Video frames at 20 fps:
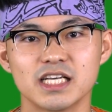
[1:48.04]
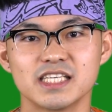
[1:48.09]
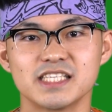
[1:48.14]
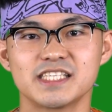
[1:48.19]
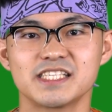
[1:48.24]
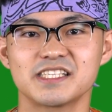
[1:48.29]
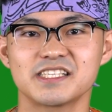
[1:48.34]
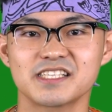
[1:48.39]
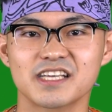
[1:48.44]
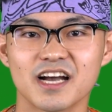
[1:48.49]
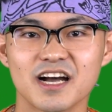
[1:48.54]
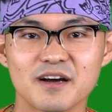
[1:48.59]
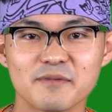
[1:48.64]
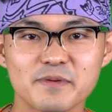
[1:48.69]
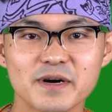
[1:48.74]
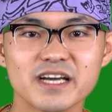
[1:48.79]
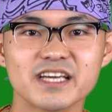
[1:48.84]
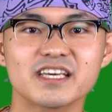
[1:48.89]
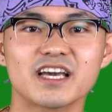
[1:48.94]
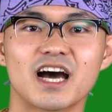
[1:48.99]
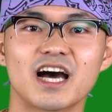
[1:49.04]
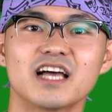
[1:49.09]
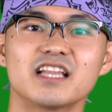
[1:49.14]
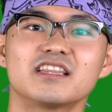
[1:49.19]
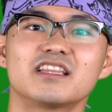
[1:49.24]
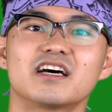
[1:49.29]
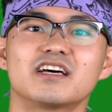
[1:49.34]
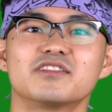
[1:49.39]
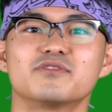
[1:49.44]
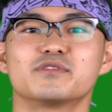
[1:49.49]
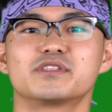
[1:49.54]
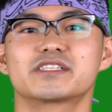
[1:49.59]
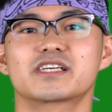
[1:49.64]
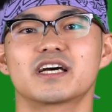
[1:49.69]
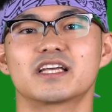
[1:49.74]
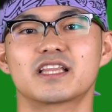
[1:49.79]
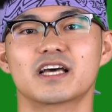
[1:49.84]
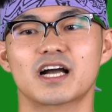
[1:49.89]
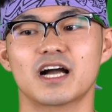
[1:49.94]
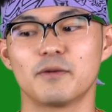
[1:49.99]
しゃばい判断の仕
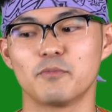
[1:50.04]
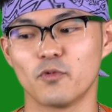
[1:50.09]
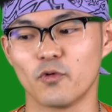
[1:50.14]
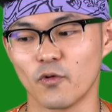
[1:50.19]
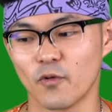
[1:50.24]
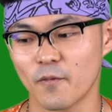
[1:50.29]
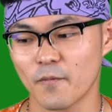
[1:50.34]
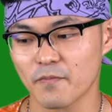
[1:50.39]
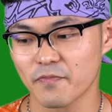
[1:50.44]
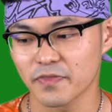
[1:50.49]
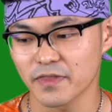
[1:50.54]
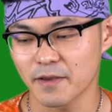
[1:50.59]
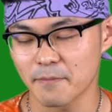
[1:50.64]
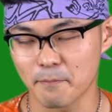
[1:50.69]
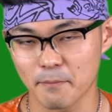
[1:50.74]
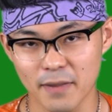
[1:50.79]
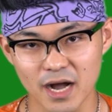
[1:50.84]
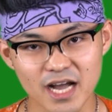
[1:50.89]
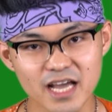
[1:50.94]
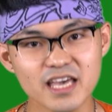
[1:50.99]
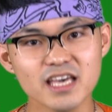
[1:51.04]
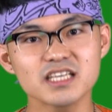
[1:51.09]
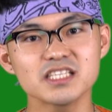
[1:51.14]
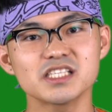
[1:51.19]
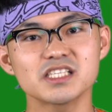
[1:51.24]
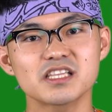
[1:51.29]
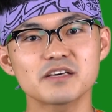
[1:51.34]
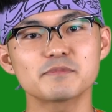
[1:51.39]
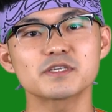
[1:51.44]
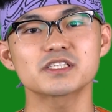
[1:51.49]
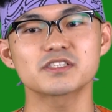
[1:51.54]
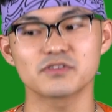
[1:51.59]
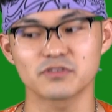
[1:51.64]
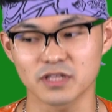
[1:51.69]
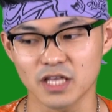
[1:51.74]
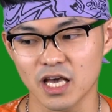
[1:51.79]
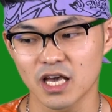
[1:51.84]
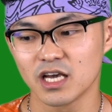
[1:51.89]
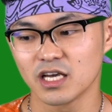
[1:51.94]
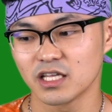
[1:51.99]
方がもう蔓延してます
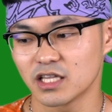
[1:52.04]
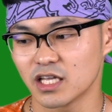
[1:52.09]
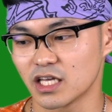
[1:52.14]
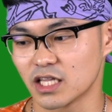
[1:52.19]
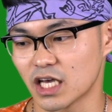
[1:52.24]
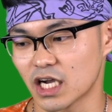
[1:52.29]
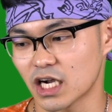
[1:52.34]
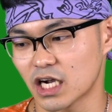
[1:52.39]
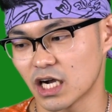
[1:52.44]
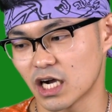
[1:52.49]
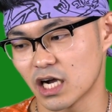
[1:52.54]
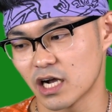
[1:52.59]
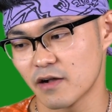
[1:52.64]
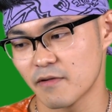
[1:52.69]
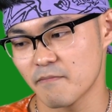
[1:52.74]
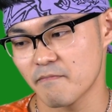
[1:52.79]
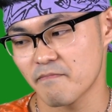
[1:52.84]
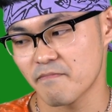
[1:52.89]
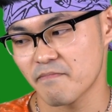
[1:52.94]
よね。だからなんか、